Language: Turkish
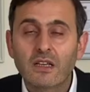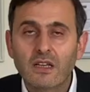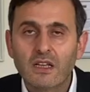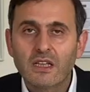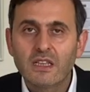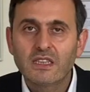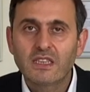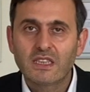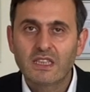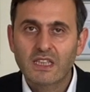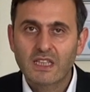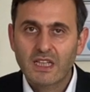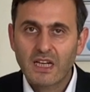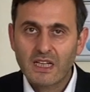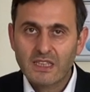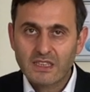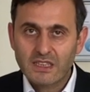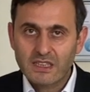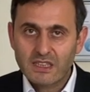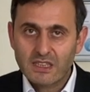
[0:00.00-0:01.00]

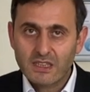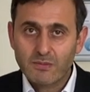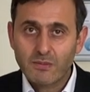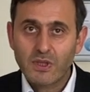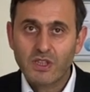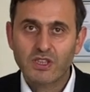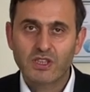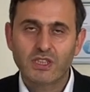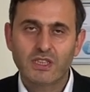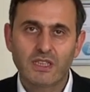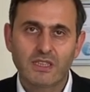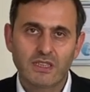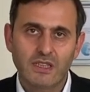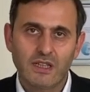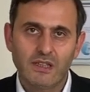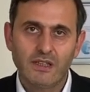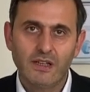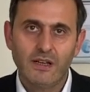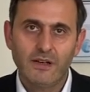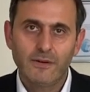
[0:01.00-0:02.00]
İstikrarsızlık başlayacak
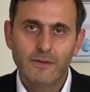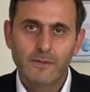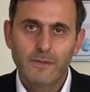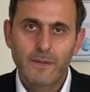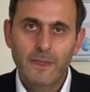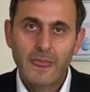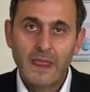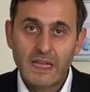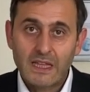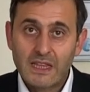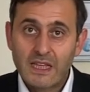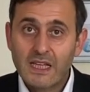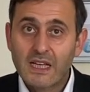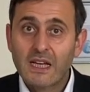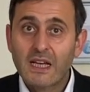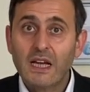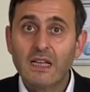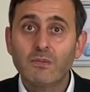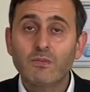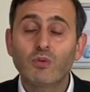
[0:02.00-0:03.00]
sende
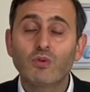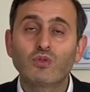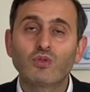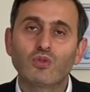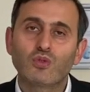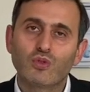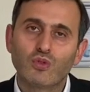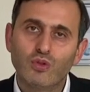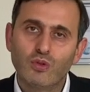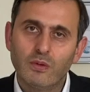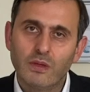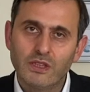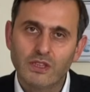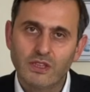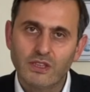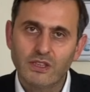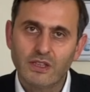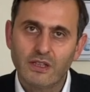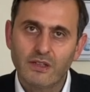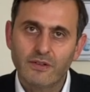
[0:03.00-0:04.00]
dikkat bozukluğu
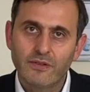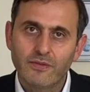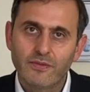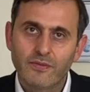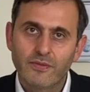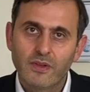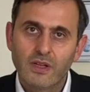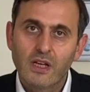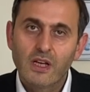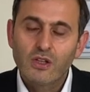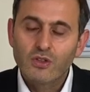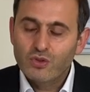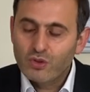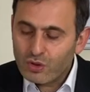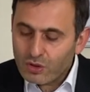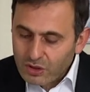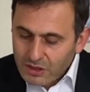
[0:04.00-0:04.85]
başlayacak. Çünkü